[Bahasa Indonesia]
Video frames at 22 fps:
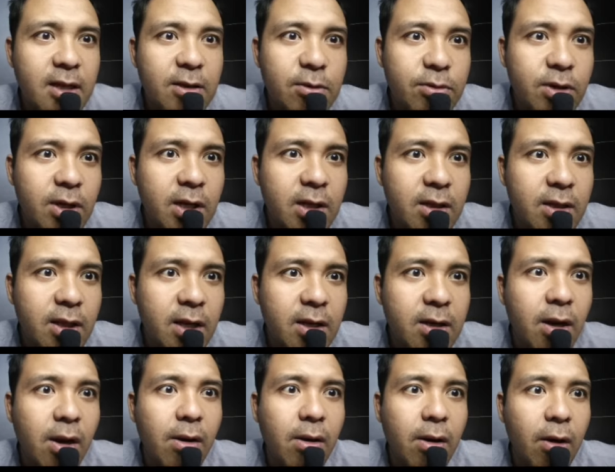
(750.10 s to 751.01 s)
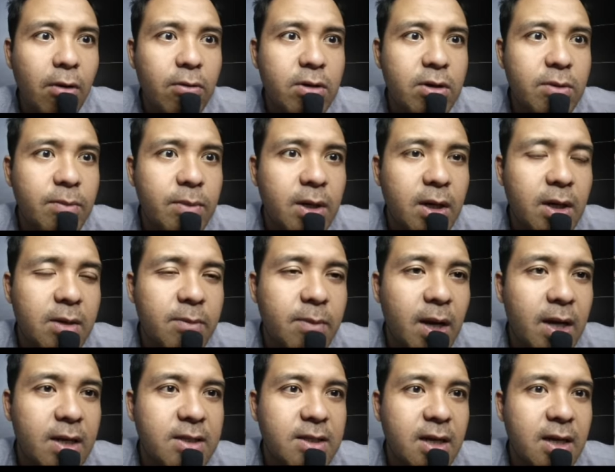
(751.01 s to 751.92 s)
satunya attack the row de, uh,
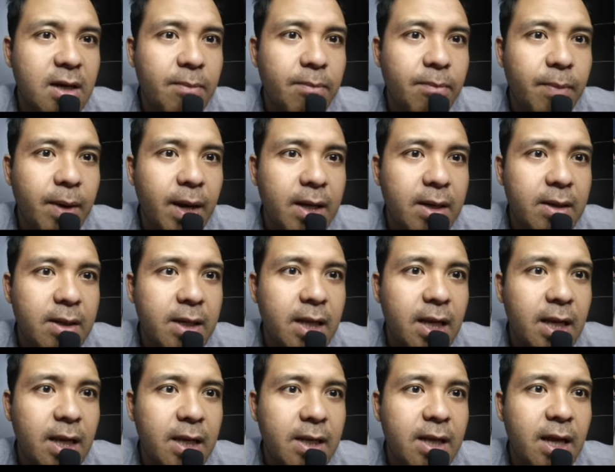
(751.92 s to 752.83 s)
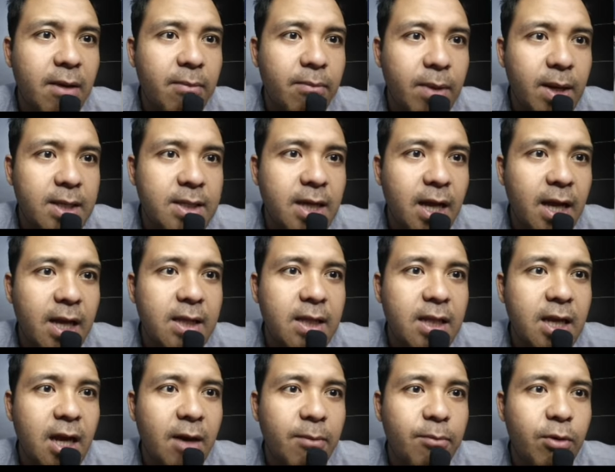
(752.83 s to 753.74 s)
barisan depan dealing damage and
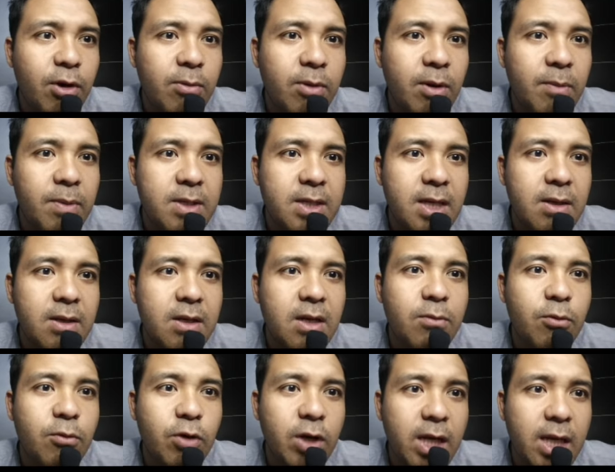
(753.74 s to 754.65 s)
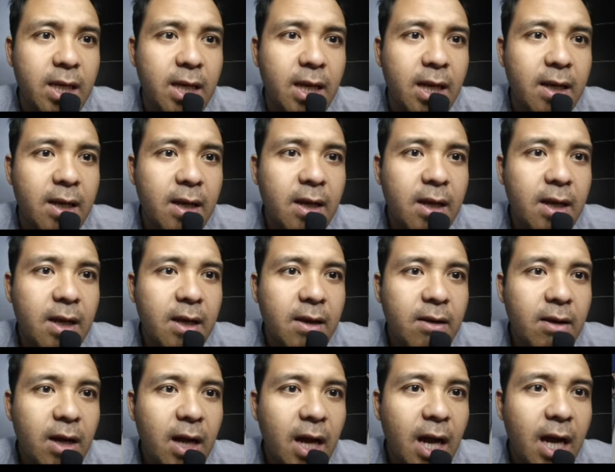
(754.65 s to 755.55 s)
35% kemungkinan
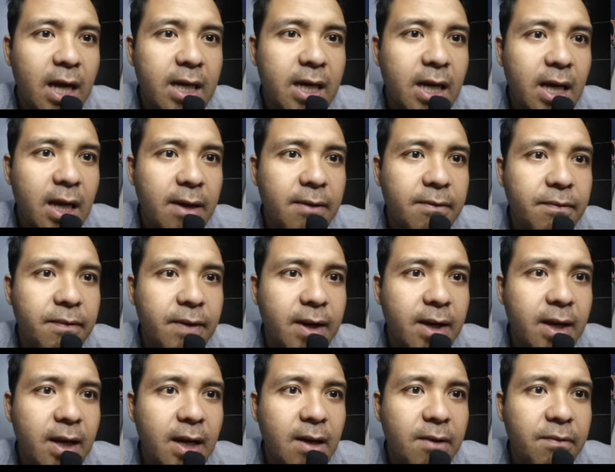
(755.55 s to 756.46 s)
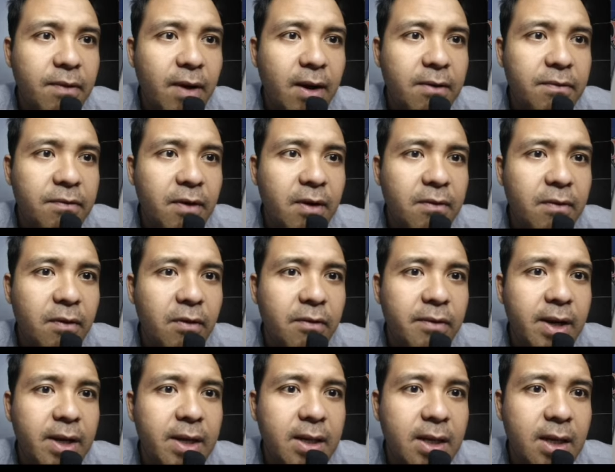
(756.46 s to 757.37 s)
ada efek revival for
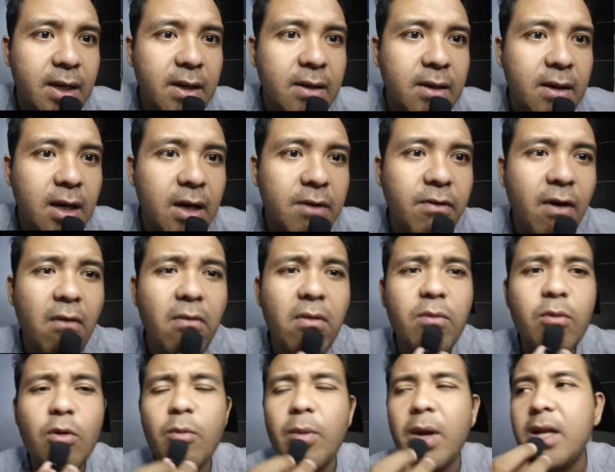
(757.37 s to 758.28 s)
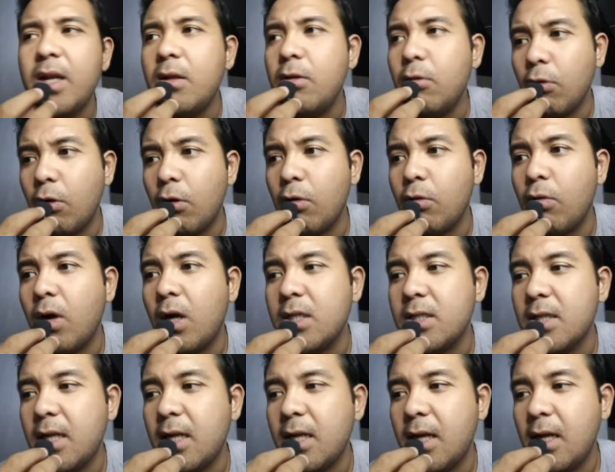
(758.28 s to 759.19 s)
Biden. Revival for Biden tuh kalau gua
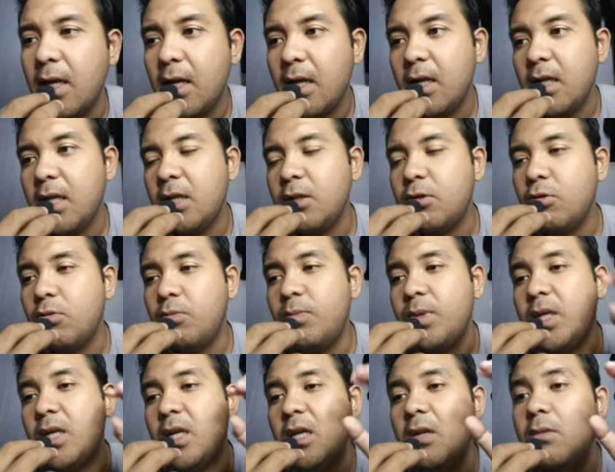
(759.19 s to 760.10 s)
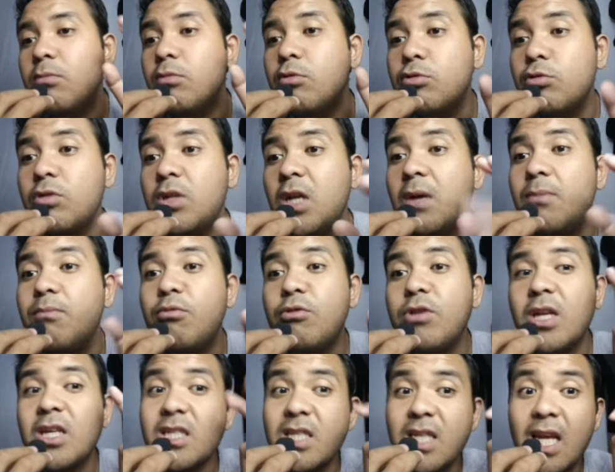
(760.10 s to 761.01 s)
nggak salah itu bikin musuh yang
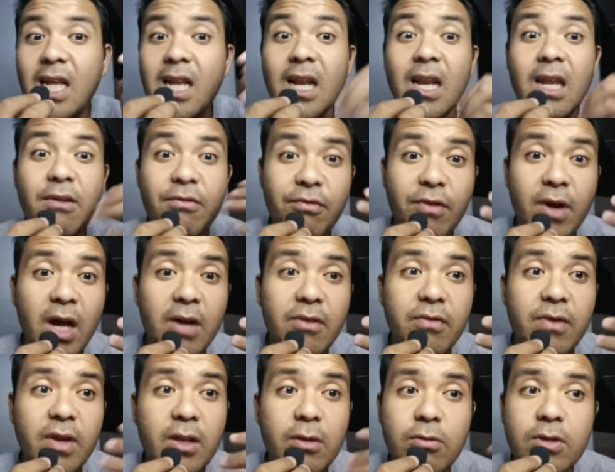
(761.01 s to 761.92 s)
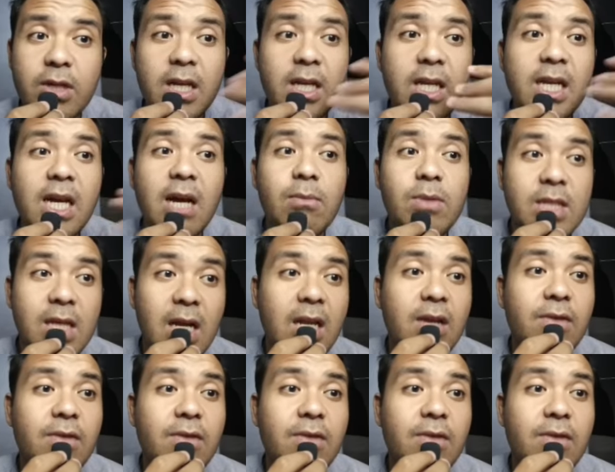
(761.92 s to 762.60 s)
punya skill revive itu jadi nggak bisa